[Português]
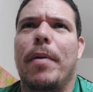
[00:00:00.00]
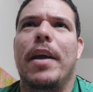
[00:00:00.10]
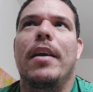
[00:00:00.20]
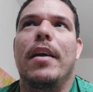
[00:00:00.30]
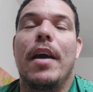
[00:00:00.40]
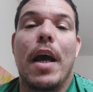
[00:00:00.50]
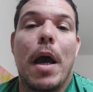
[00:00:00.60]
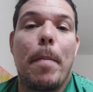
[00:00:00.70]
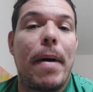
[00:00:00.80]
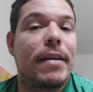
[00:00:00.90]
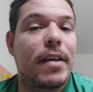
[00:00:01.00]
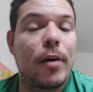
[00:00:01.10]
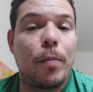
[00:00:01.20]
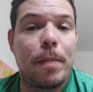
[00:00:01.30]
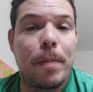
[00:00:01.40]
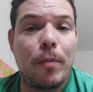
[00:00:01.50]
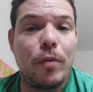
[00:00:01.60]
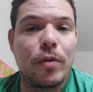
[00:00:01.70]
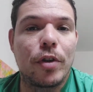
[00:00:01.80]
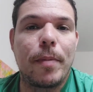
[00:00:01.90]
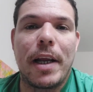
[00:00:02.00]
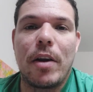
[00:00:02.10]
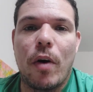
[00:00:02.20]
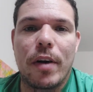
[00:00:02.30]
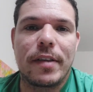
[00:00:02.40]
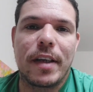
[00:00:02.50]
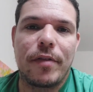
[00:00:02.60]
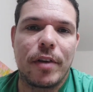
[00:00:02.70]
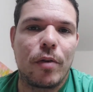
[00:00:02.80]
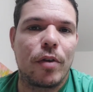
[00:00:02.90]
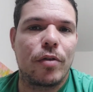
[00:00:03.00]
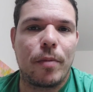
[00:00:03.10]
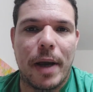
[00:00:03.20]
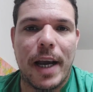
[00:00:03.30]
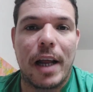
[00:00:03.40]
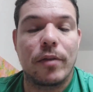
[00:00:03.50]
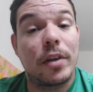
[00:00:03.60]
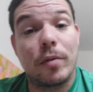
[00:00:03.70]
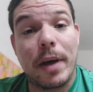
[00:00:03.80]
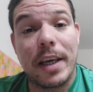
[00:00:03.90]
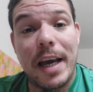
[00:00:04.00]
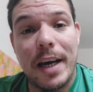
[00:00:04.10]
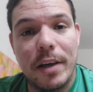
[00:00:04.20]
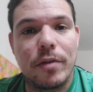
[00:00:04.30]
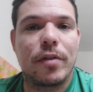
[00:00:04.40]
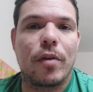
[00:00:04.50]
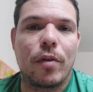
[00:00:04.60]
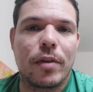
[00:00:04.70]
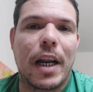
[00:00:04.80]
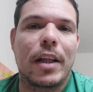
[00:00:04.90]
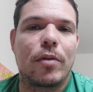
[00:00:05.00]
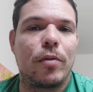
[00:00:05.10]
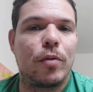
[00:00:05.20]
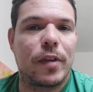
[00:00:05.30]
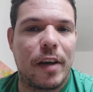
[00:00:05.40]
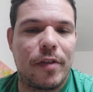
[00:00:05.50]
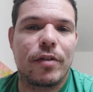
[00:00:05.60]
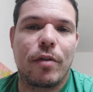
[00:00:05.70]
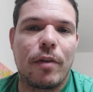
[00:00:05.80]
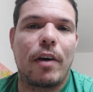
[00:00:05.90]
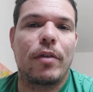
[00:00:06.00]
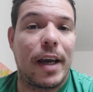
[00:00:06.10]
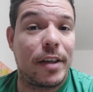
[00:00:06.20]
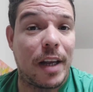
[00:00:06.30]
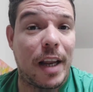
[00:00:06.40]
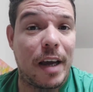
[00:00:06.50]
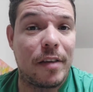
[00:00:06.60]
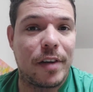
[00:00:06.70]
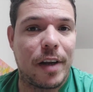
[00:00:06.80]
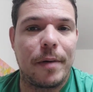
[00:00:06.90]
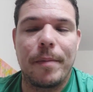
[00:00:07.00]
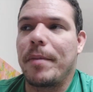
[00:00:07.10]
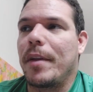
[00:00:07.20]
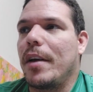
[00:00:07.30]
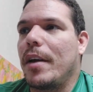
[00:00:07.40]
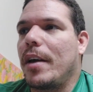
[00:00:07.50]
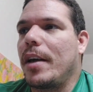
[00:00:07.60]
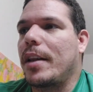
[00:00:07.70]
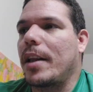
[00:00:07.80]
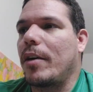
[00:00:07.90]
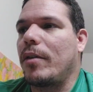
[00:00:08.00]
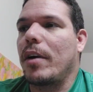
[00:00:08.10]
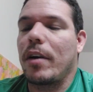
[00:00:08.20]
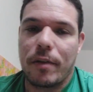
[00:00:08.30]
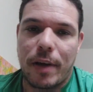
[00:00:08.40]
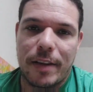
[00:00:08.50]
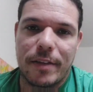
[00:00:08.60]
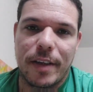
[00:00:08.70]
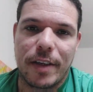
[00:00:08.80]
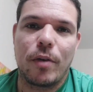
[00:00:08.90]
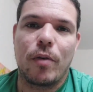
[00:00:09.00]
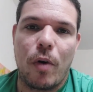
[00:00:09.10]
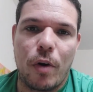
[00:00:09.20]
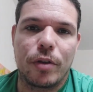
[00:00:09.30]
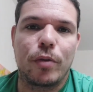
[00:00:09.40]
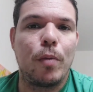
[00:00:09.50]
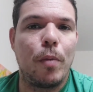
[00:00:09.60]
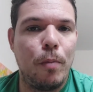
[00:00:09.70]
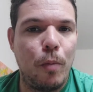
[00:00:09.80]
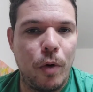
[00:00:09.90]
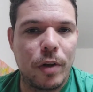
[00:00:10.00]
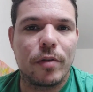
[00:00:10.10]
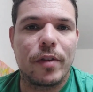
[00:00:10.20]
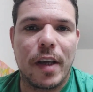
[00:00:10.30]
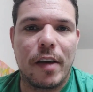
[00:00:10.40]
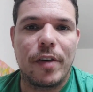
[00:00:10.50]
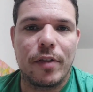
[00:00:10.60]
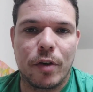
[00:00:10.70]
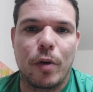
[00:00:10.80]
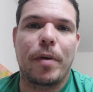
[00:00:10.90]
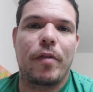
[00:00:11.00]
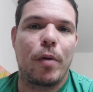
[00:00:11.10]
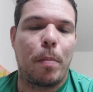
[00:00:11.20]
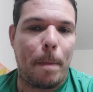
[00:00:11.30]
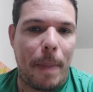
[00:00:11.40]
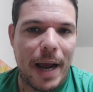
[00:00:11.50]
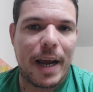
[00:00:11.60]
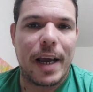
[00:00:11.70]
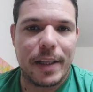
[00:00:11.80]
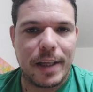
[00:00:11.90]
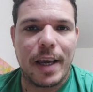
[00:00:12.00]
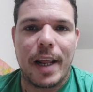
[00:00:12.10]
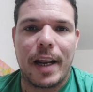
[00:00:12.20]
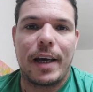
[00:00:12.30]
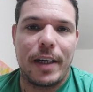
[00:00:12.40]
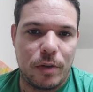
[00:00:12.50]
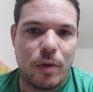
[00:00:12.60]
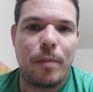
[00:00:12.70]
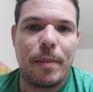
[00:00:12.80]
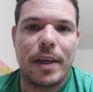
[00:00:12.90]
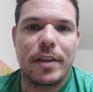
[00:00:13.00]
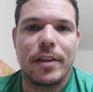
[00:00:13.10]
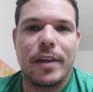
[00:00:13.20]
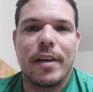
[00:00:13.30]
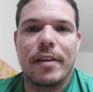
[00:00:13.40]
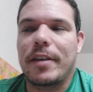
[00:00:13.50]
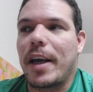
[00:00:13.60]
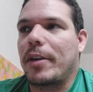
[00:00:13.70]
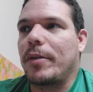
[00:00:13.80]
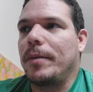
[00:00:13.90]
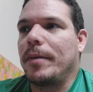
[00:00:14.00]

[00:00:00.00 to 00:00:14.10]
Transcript: bem, mas é um dos melhores servidores do mercado. Tanto é que há anos eu contrato o serviço anual da Red Live, né? Então, quer dizer que eu gosto muito do serviço, que eu prefiro pagar e ter ela anualmente, certo?